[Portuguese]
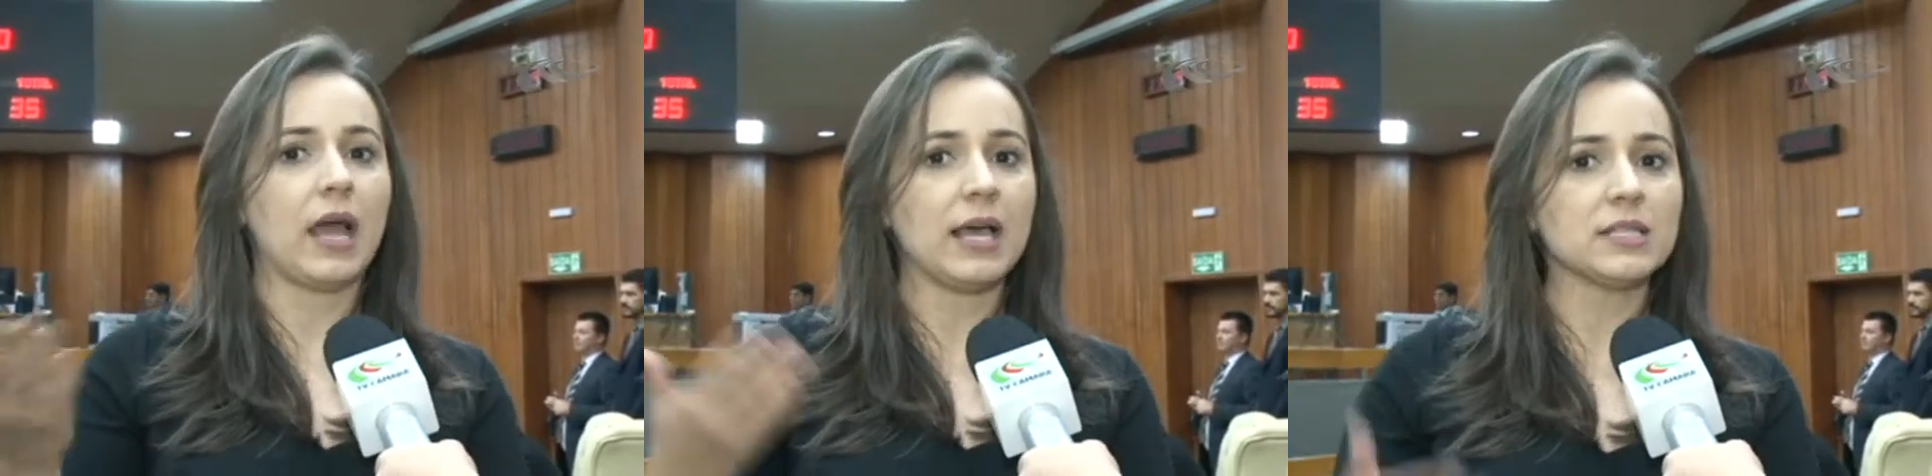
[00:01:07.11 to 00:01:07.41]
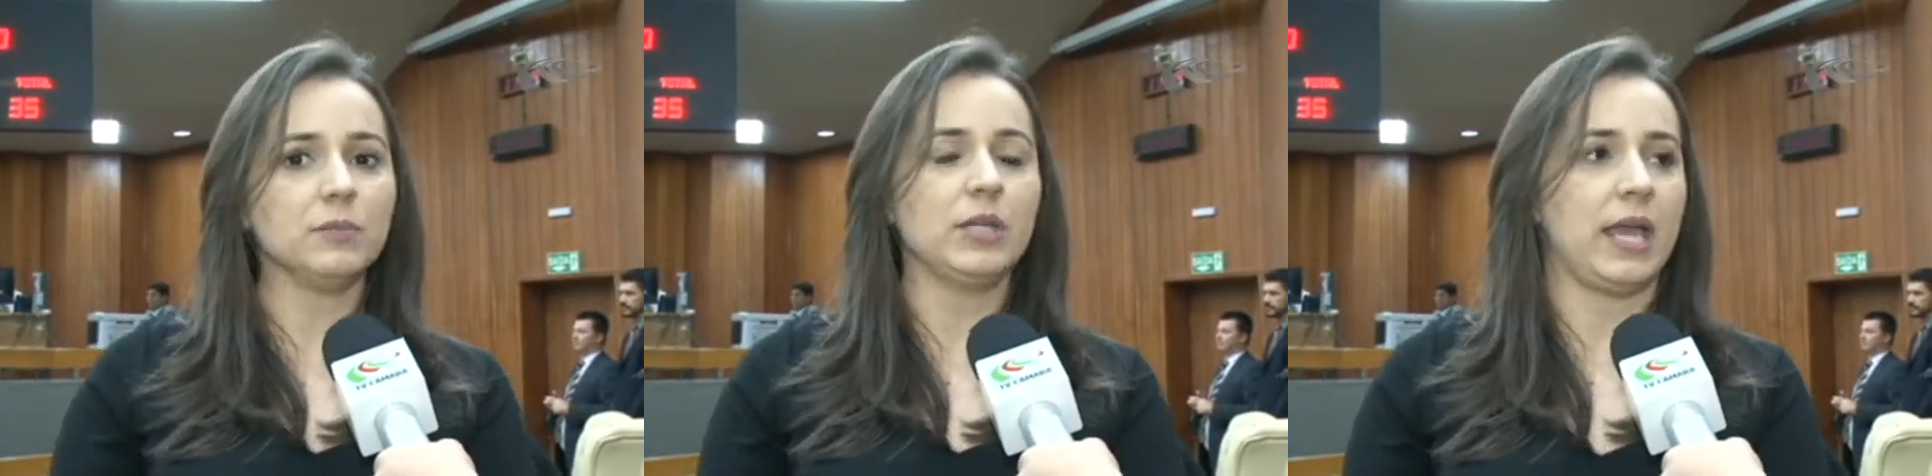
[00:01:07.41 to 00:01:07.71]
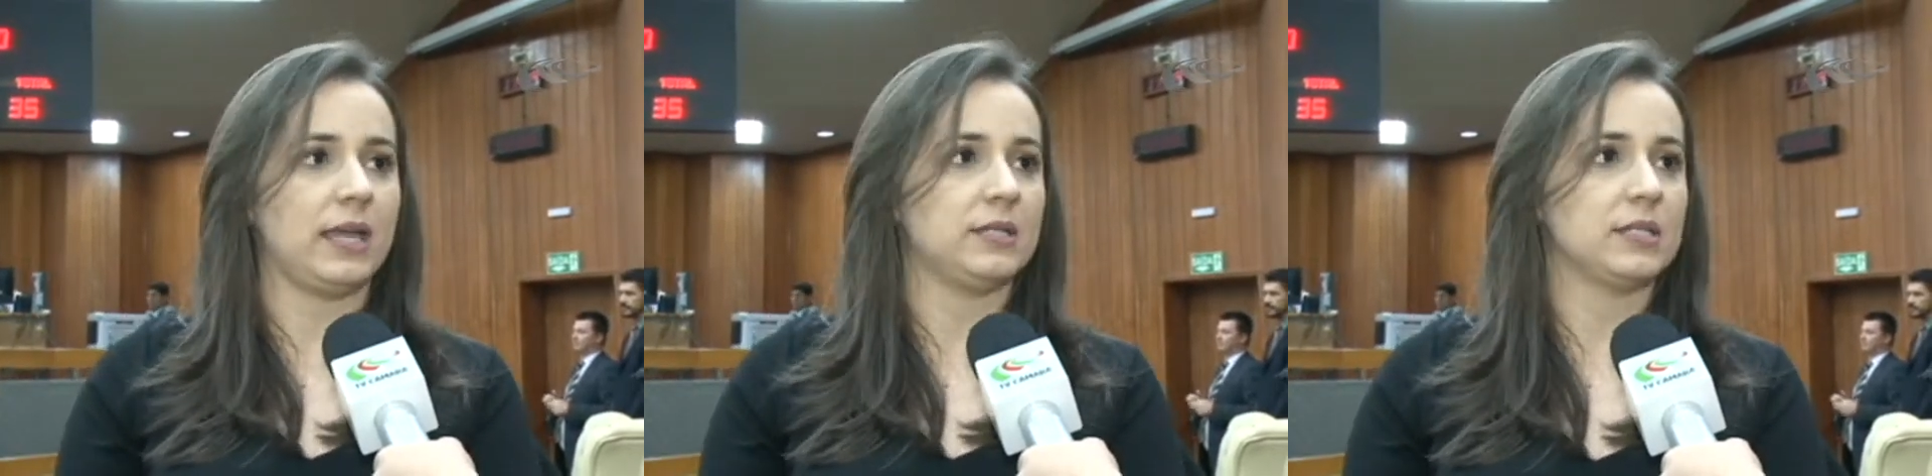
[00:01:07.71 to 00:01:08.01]
as
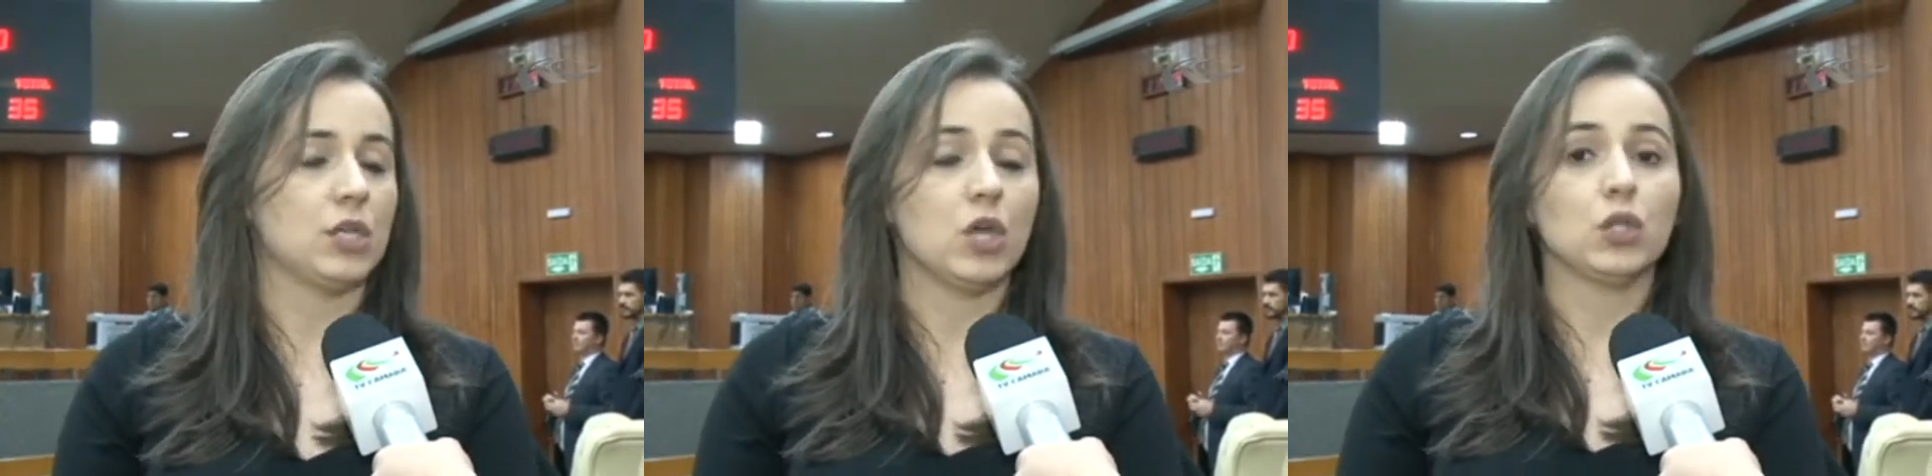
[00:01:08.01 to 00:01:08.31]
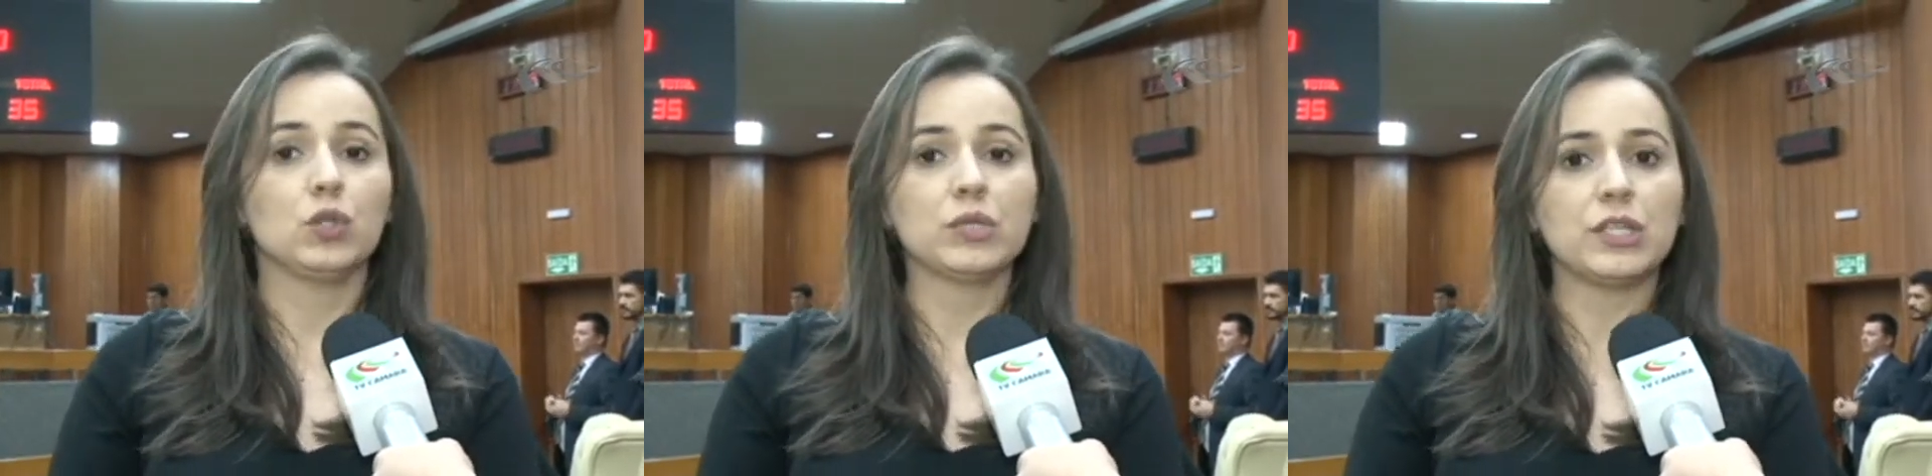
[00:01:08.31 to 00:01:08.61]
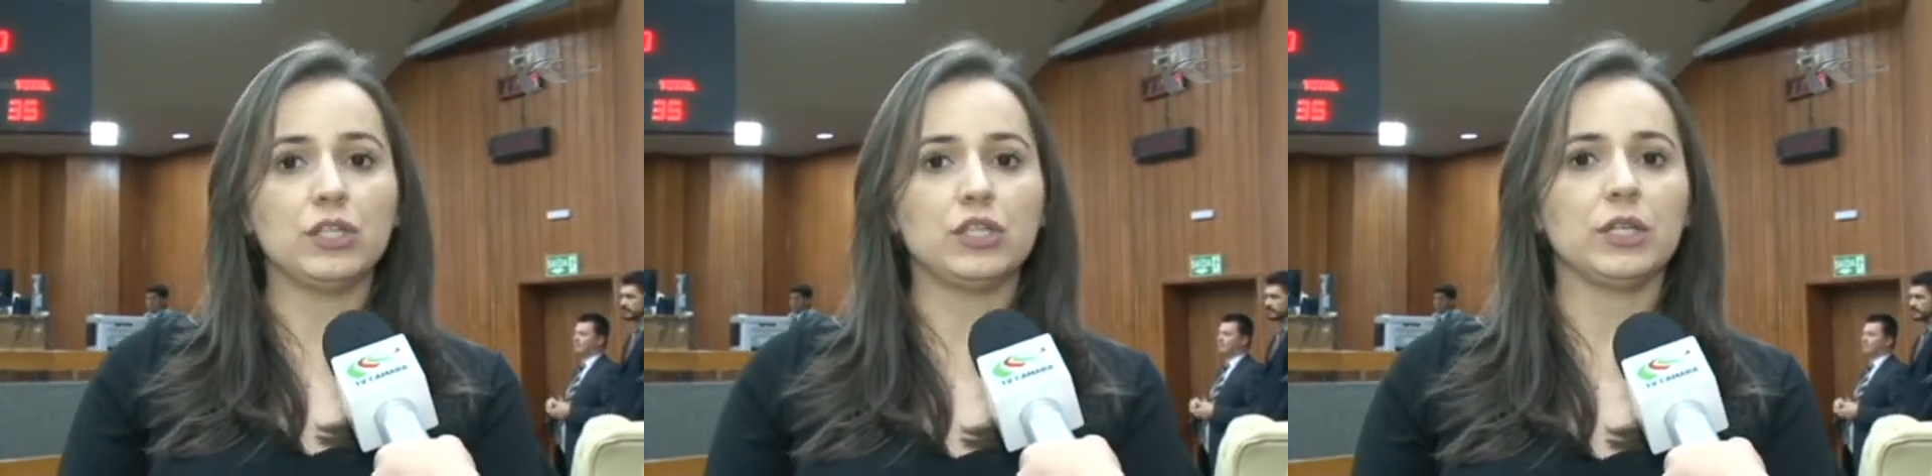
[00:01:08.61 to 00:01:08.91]
mulheres, no
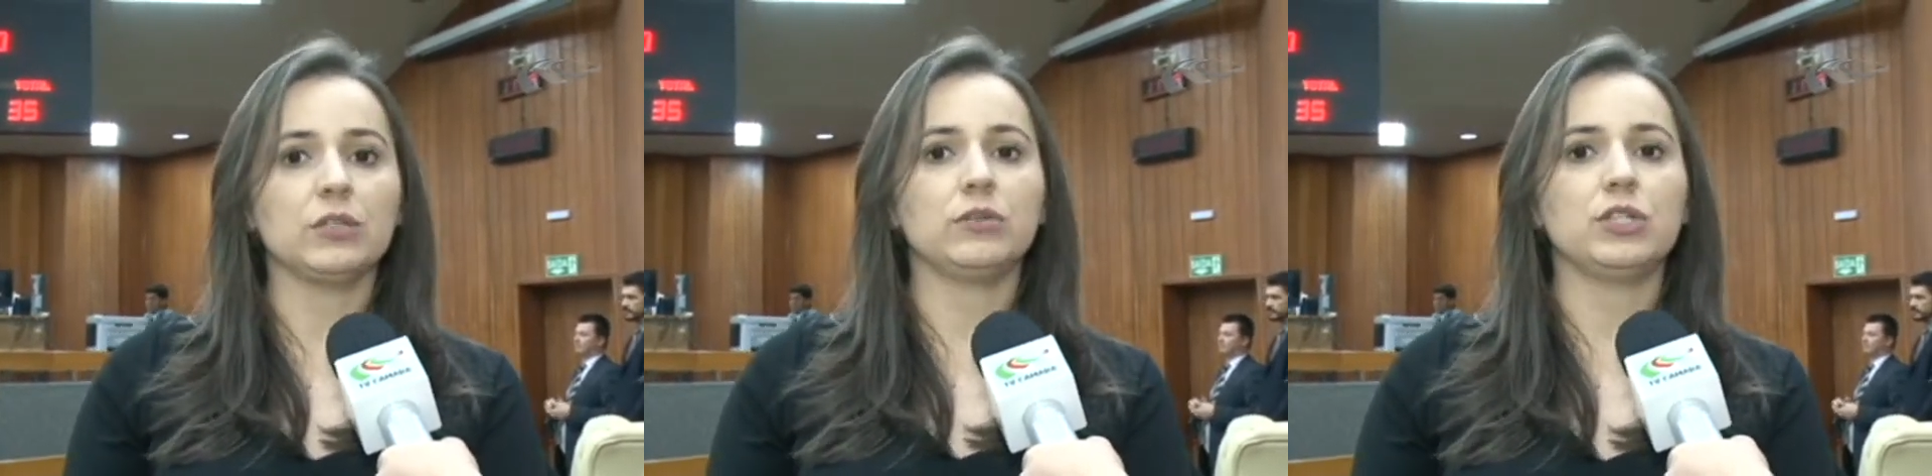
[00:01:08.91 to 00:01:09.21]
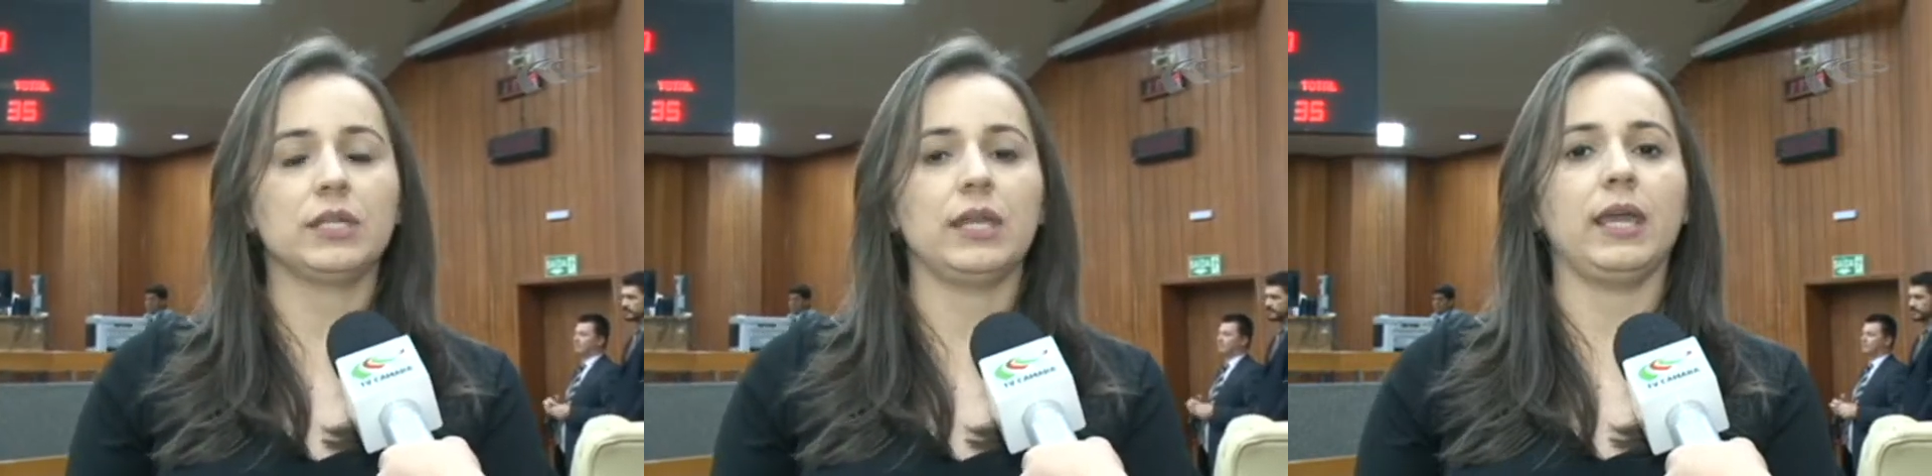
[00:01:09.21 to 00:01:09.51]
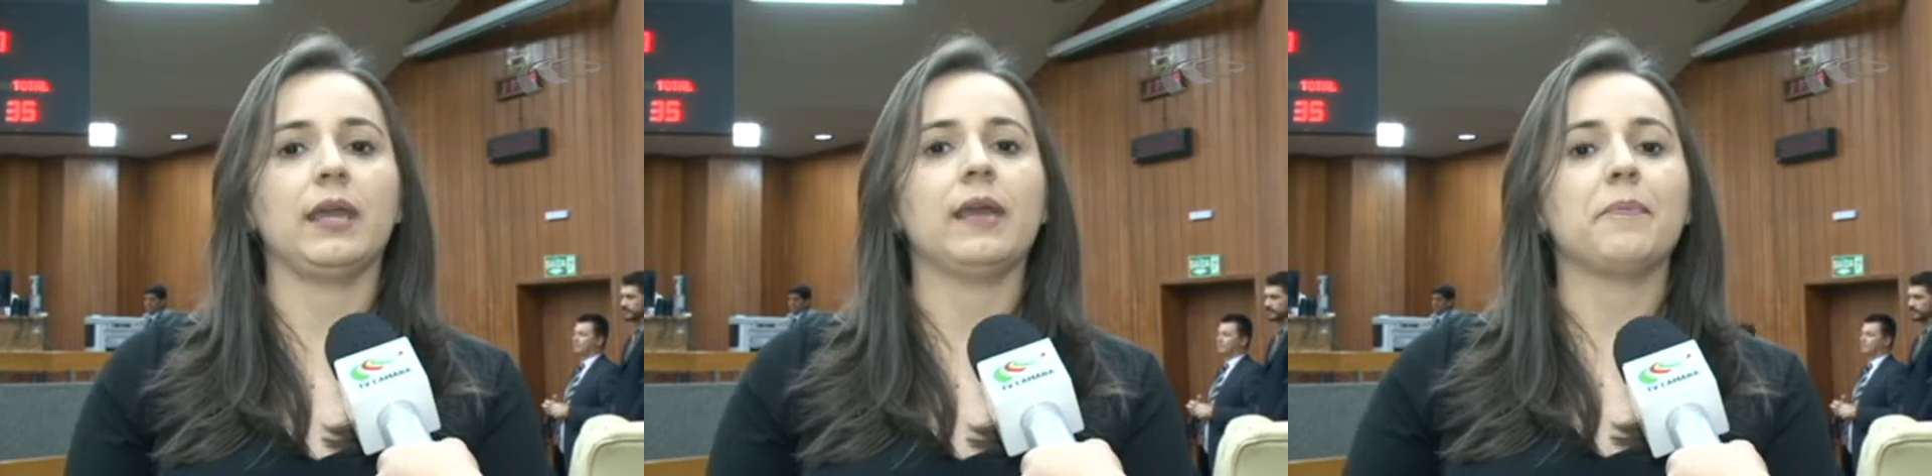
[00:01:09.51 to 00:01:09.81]
sentido de
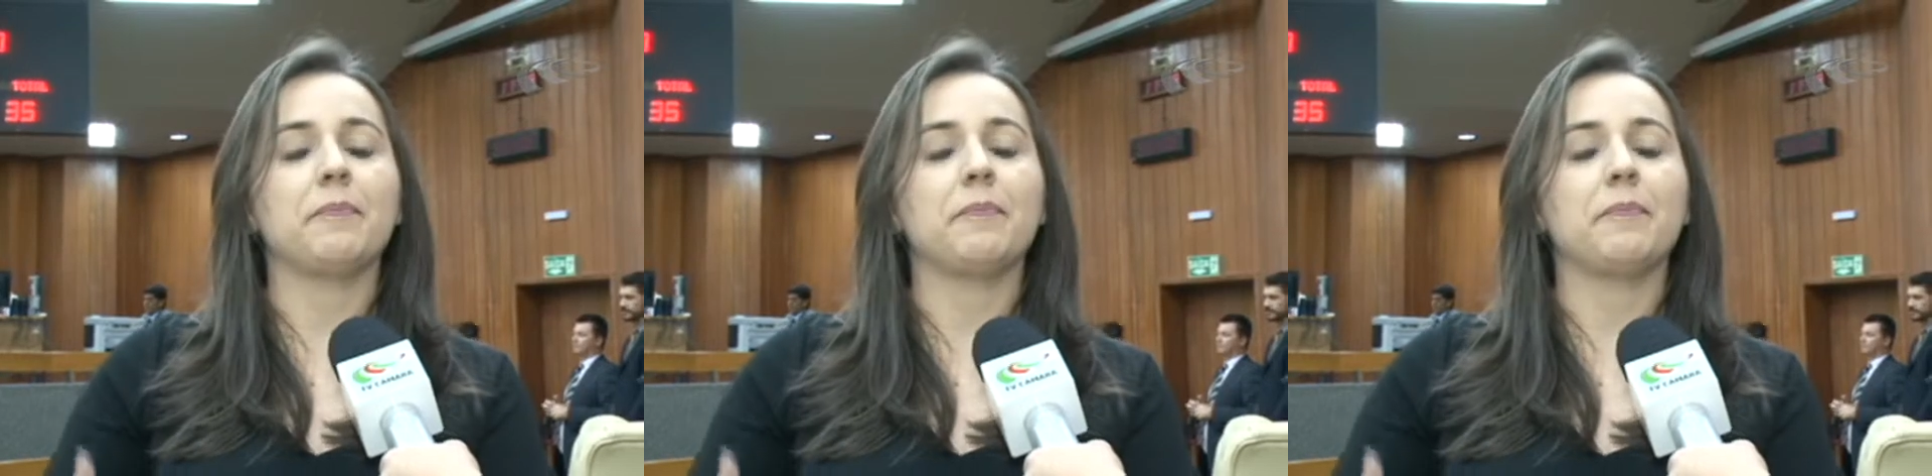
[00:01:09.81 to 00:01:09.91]
que,